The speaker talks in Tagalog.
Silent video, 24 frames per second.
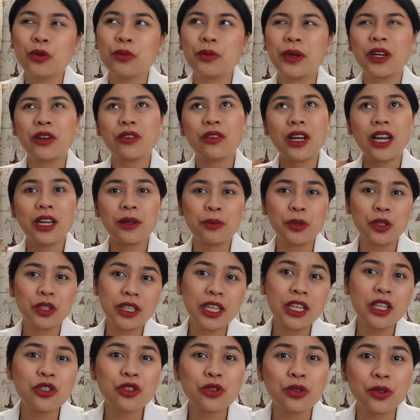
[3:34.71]
kung merong
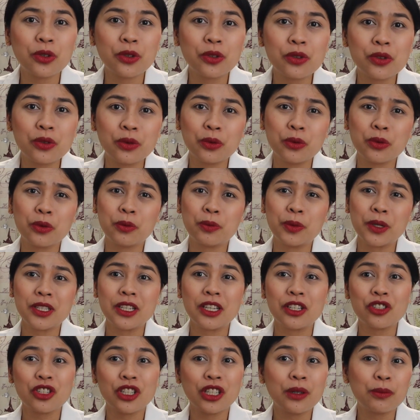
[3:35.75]
hypertension, so
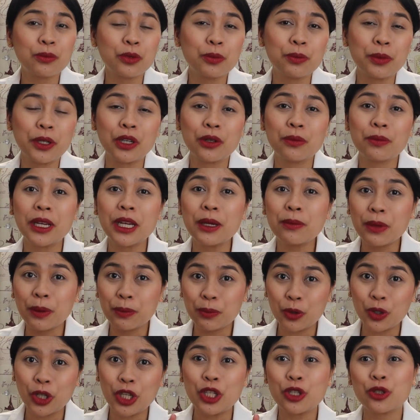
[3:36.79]
pasensya na po, pero may iba
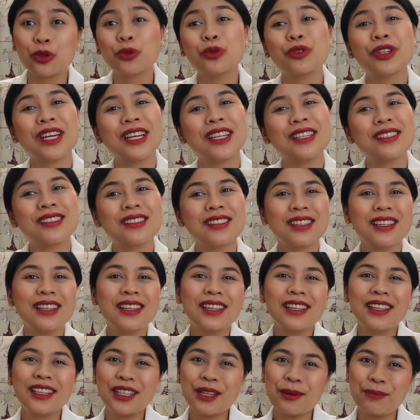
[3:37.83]
pong insurance
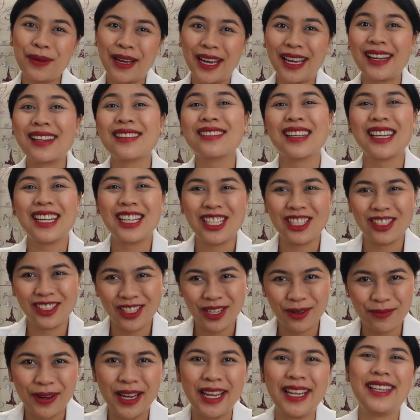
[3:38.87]
na para sa inyo
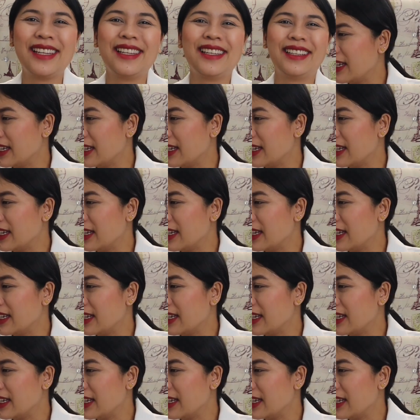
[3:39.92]
naman.